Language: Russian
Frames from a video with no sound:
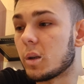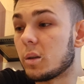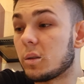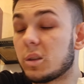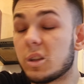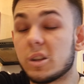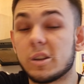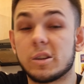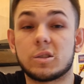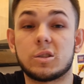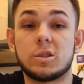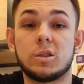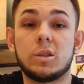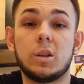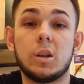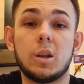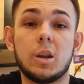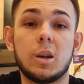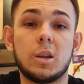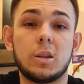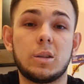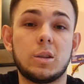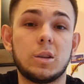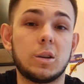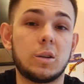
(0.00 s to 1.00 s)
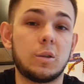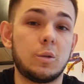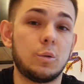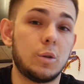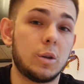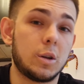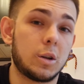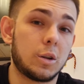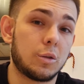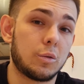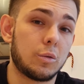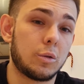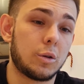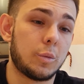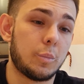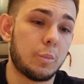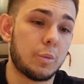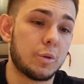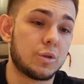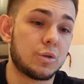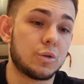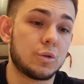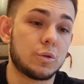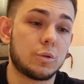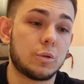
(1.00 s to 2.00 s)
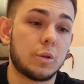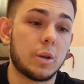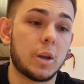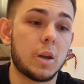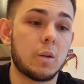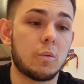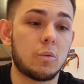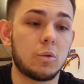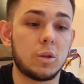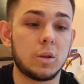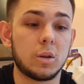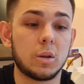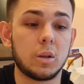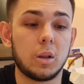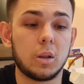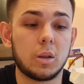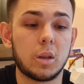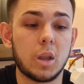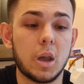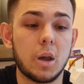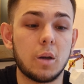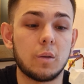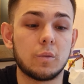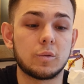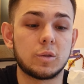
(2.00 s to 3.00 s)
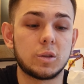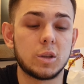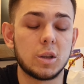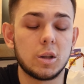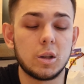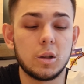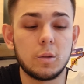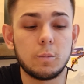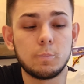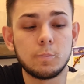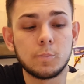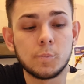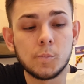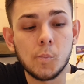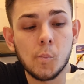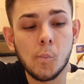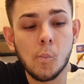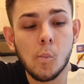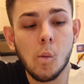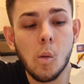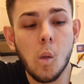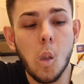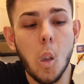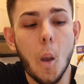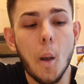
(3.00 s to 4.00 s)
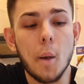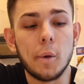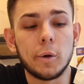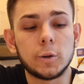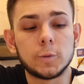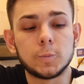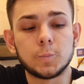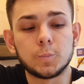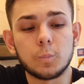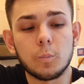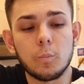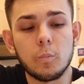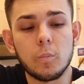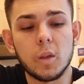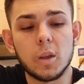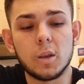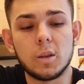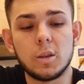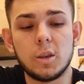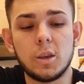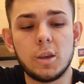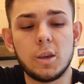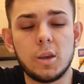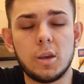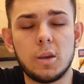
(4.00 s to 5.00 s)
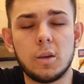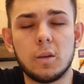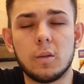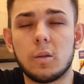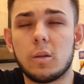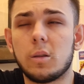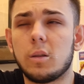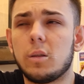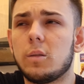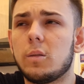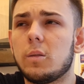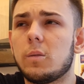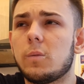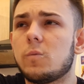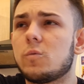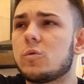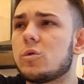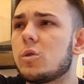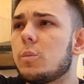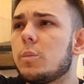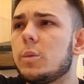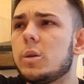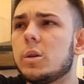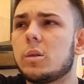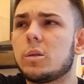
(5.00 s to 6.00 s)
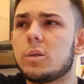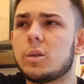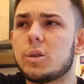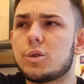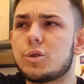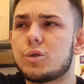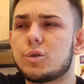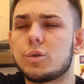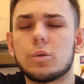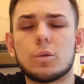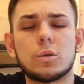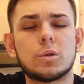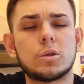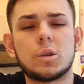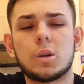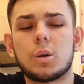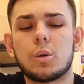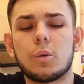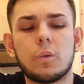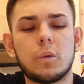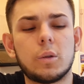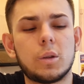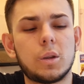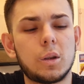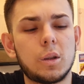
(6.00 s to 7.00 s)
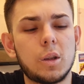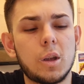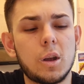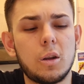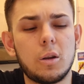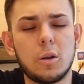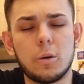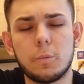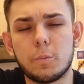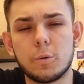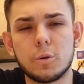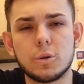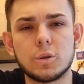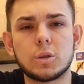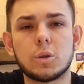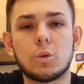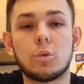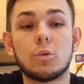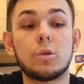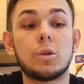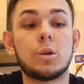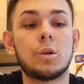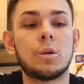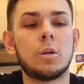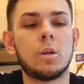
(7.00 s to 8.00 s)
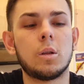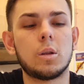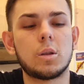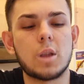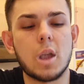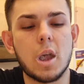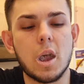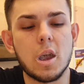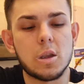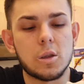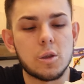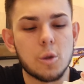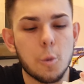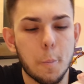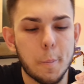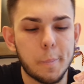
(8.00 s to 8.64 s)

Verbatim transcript: Также для тех людей, которые пишут, что я его не глотаю в целом, не в том дело даже, что здоровье и так далее, а просто он не глотает.